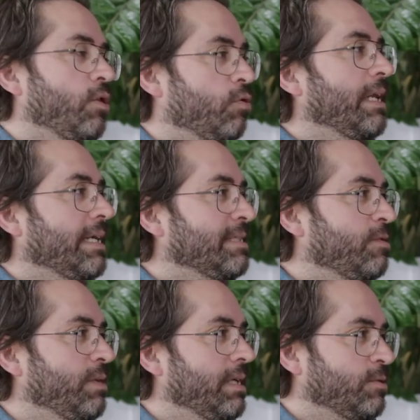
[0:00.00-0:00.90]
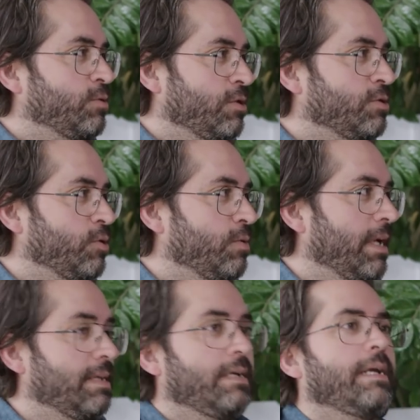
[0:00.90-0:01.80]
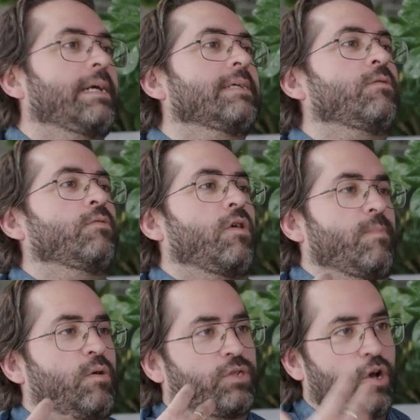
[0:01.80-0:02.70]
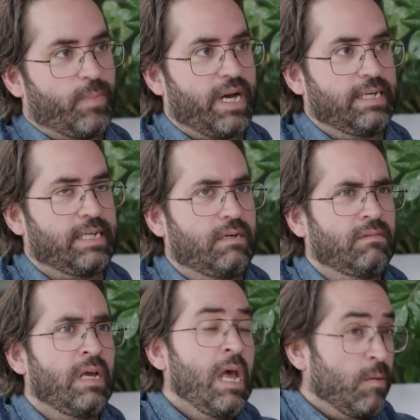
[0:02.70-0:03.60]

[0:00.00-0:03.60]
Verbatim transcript: Il y a toute la question des réseaux sociaux là-dedans. Il y a la question de comment on se représente.